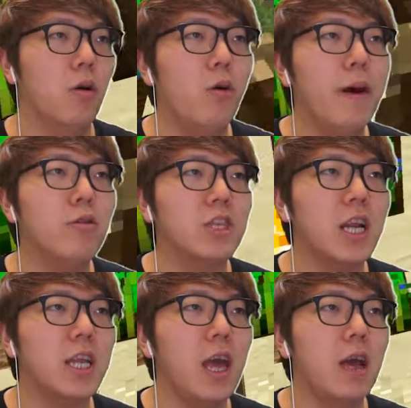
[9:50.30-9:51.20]
お前お
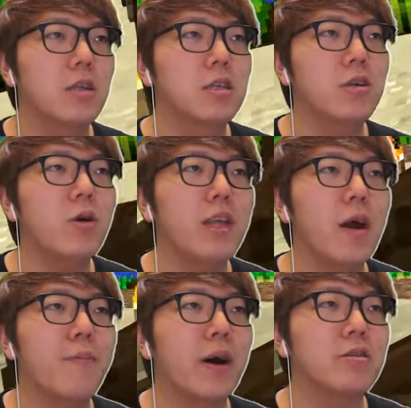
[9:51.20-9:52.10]
しゃれね強いな
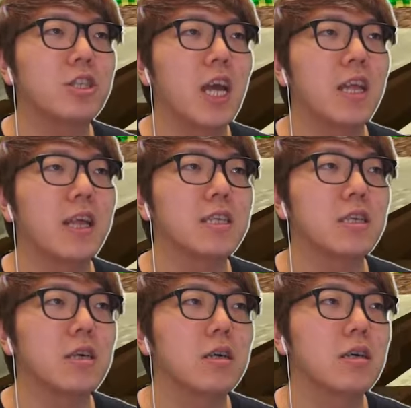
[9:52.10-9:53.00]
やっぱチェーンのや
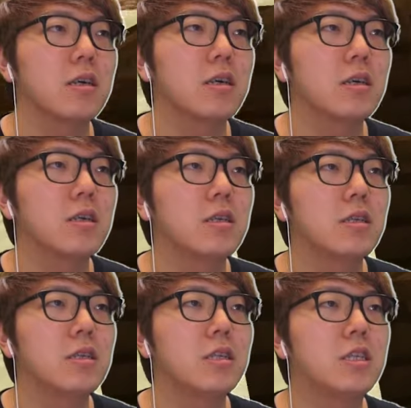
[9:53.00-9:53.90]
つ
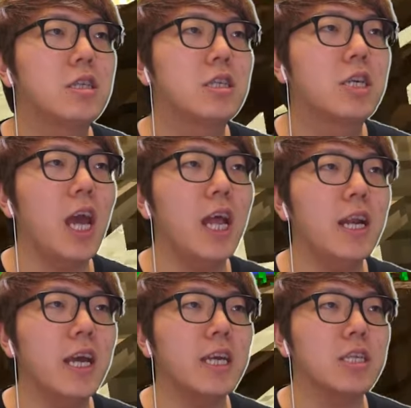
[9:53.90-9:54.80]

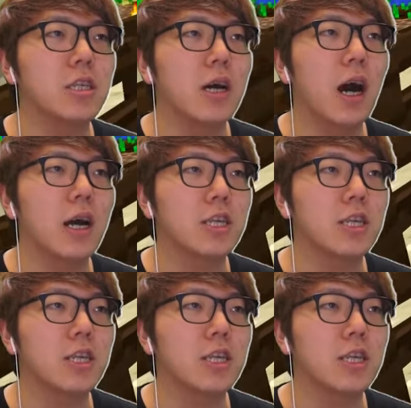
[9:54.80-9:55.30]
チェーンレギンスあ